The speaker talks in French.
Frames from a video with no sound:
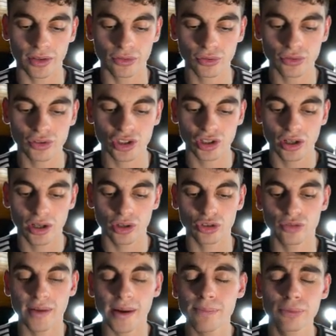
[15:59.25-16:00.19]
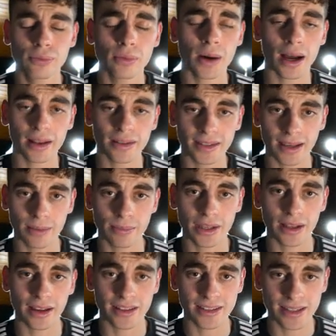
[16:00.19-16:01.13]
Donc, tu vas pouvoir très
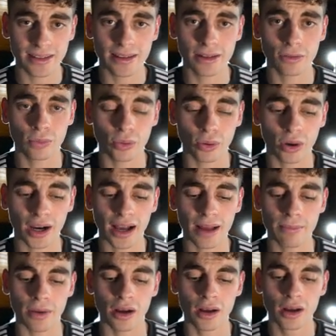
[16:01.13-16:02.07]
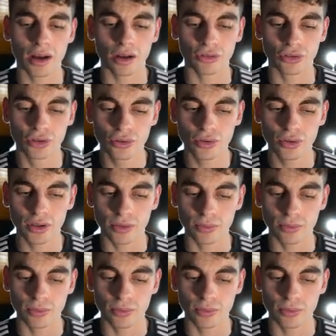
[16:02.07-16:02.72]
bien accéder au programme de